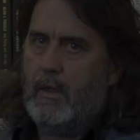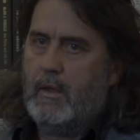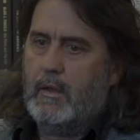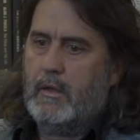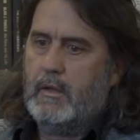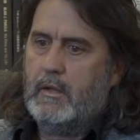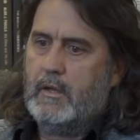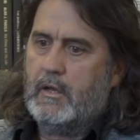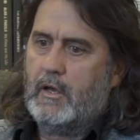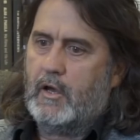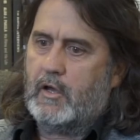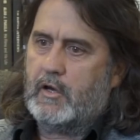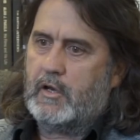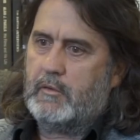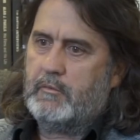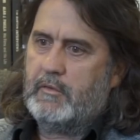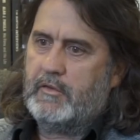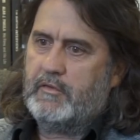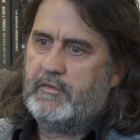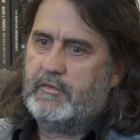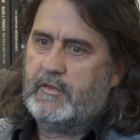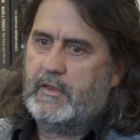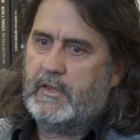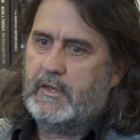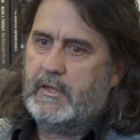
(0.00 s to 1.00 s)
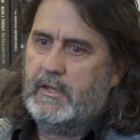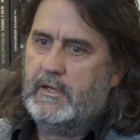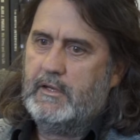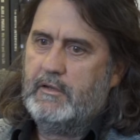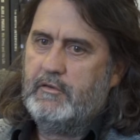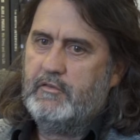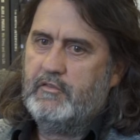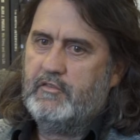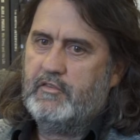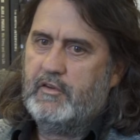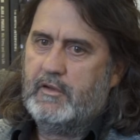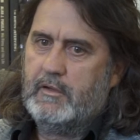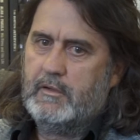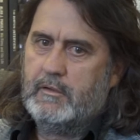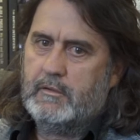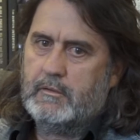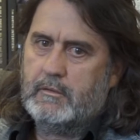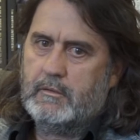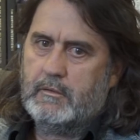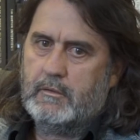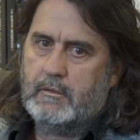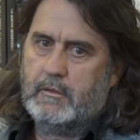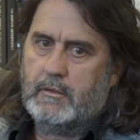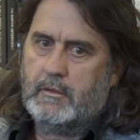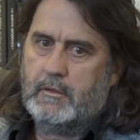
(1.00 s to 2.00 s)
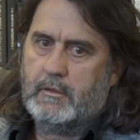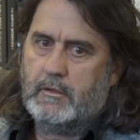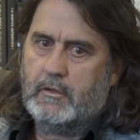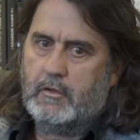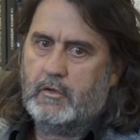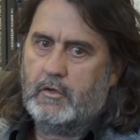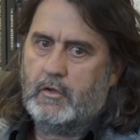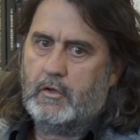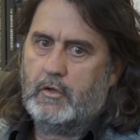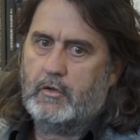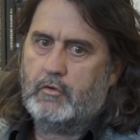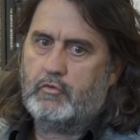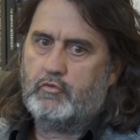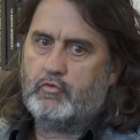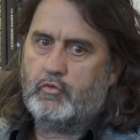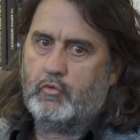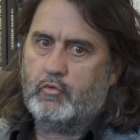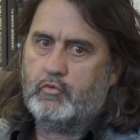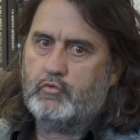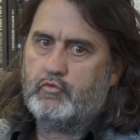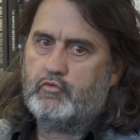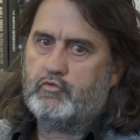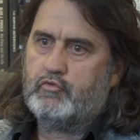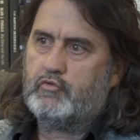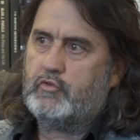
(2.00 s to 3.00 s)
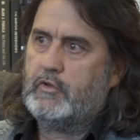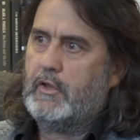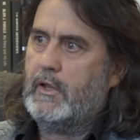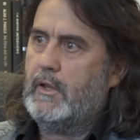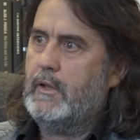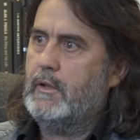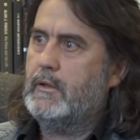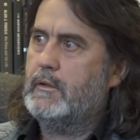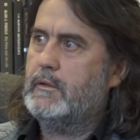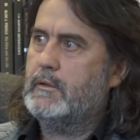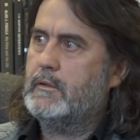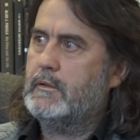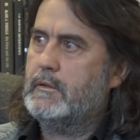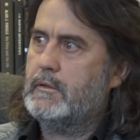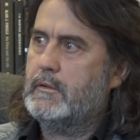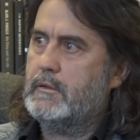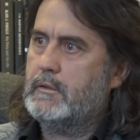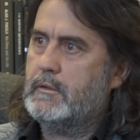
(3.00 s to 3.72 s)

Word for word: E, arabeske gelince e, sonuçta e,